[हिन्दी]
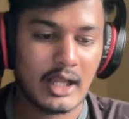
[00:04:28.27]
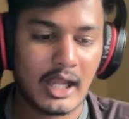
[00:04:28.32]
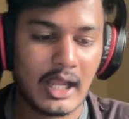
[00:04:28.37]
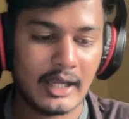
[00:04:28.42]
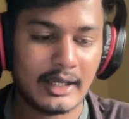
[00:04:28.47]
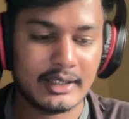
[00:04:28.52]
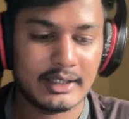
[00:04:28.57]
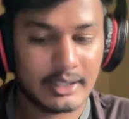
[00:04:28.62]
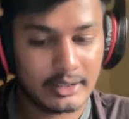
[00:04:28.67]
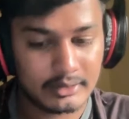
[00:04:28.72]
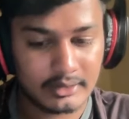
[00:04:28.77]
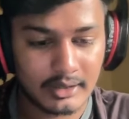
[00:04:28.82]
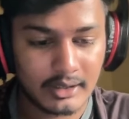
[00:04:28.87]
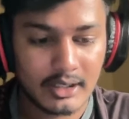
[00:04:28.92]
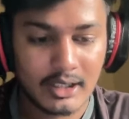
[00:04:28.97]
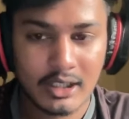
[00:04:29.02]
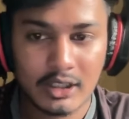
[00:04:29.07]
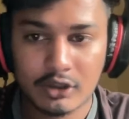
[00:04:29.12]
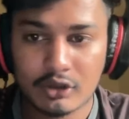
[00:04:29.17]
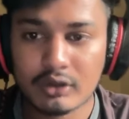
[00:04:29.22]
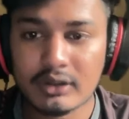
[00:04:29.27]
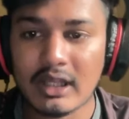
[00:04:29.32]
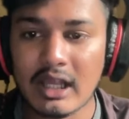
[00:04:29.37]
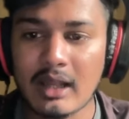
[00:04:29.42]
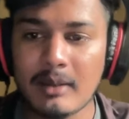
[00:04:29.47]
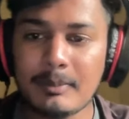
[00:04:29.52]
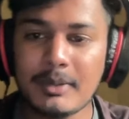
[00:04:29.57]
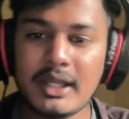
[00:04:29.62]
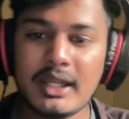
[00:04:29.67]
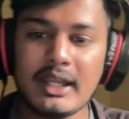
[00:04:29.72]
आगे देखते हैं तो
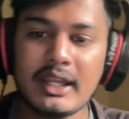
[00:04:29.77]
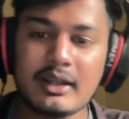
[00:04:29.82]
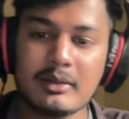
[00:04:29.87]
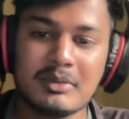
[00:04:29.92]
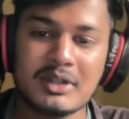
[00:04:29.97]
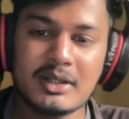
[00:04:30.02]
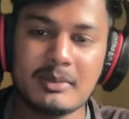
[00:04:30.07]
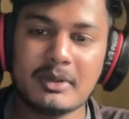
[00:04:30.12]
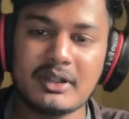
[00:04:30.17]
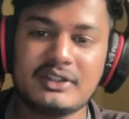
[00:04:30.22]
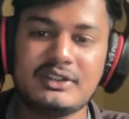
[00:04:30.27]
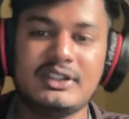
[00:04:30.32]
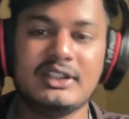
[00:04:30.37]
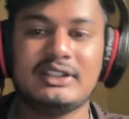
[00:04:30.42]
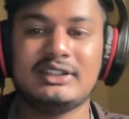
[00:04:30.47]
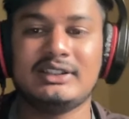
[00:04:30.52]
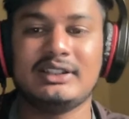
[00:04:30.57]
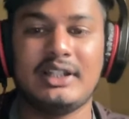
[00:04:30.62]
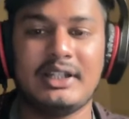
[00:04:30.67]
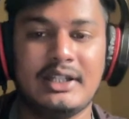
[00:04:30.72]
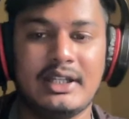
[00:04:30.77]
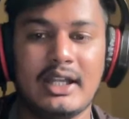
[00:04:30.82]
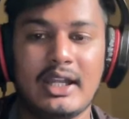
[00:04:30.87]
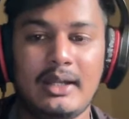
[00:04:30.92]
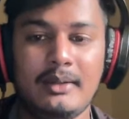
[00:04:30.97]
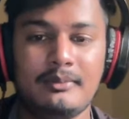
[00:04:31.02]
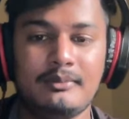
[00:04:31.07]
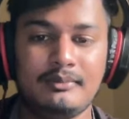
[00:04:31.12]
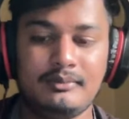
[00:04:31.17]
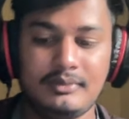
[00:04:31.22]
यहाँ पे एक मेरे पास डिक्शनरी है
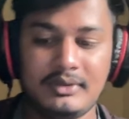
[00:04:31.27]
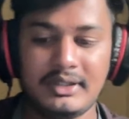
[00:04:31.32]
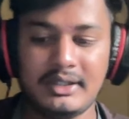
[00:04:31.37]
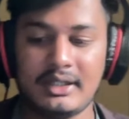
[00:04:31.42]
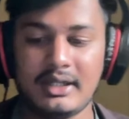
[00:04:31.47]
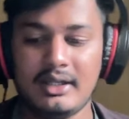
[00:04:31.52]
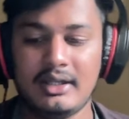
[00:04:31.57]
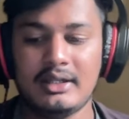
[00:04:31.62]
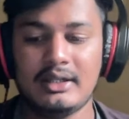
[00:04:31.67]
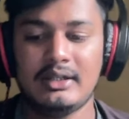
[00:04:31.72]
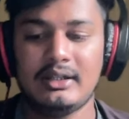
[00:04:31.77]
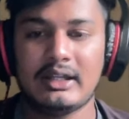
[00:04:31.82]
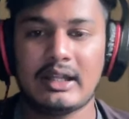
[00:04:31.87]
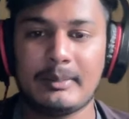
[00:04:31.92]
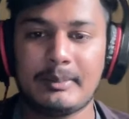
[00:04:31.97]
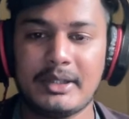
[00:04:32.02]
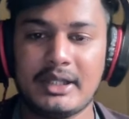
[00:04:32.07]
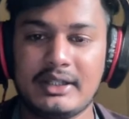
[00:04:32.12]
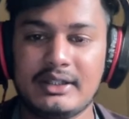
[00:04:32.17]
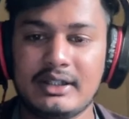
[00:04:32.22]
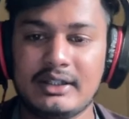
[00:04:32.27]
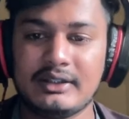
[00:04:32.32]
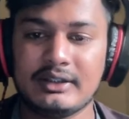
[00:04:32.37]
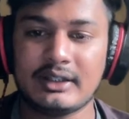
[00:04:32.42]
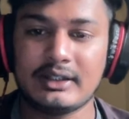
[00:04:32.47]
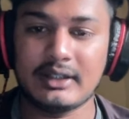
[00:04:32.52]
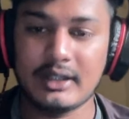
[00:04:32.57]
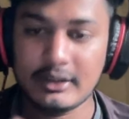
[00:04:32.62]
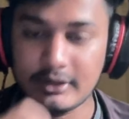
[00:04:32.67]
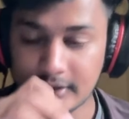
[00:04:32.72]
ठीक है यहाँ पे एक
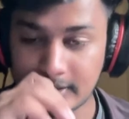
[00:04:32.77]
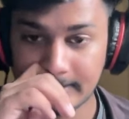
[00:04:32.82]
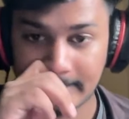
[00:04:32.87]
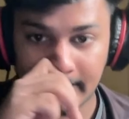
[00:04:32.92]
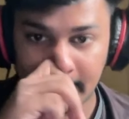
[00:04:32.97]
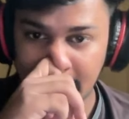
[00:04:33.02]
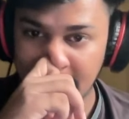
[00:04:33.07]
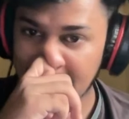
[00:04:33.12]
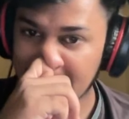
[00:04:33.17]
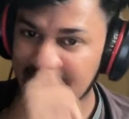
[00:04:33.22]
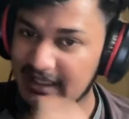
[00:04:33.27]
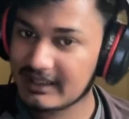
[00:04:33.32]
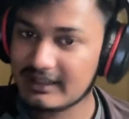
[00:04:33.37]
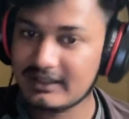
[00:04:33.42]
डिक्शनरी है जिसके एक